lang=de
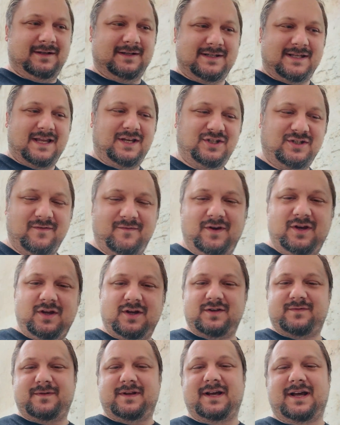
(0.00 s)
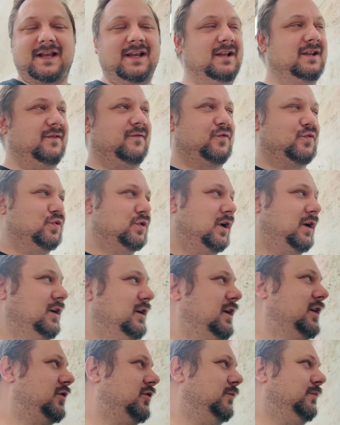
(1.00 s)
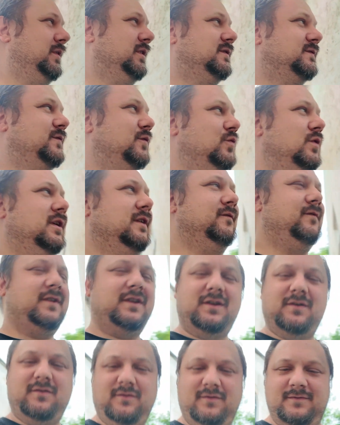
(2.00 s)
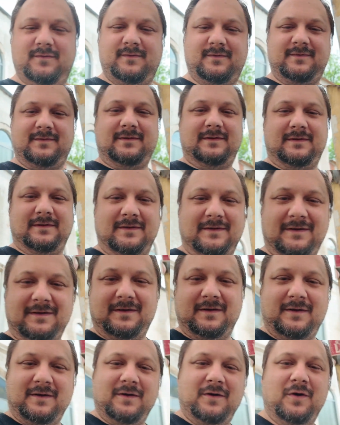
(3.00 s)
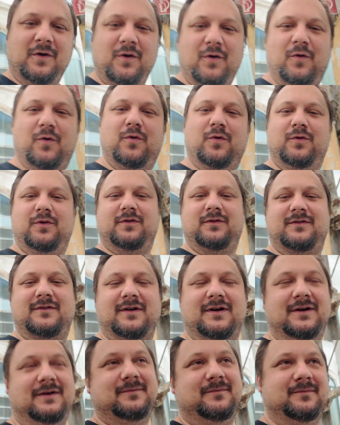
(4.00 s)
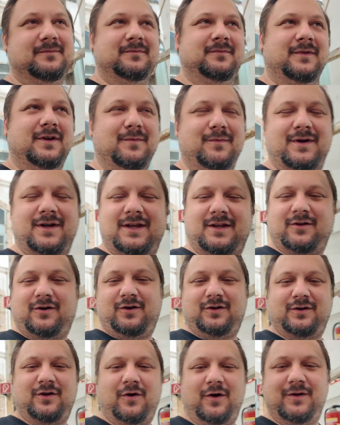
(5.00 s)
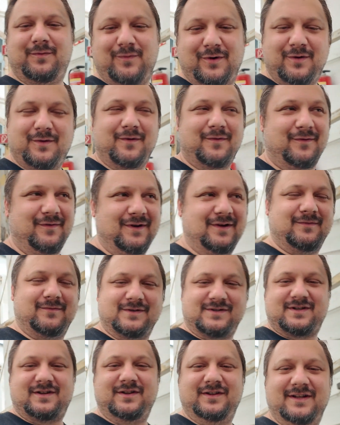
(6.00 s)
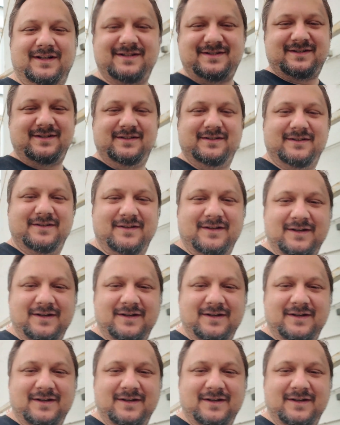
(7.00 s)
Das letzte Video ist wieder relativ gut angekommen, das Folienvideo. Und ähm, ich habe mir gedacht, heute machen wir wieder was anderes.